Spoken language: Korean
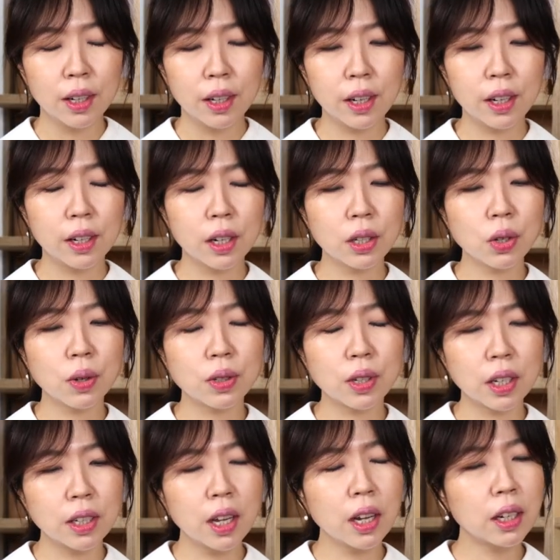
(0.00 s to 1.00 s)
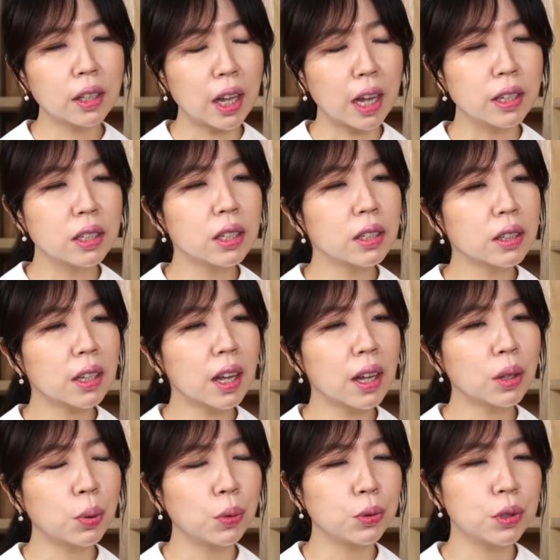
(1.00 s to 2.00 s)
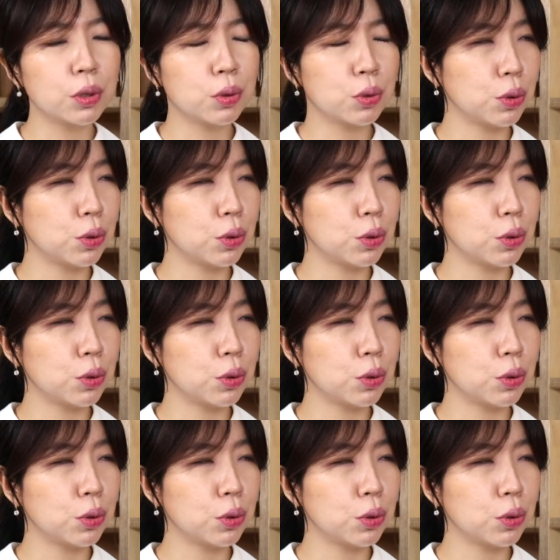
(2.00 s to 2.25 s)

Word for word: 네, 그래서 이제 이행이 됐을 때 돈을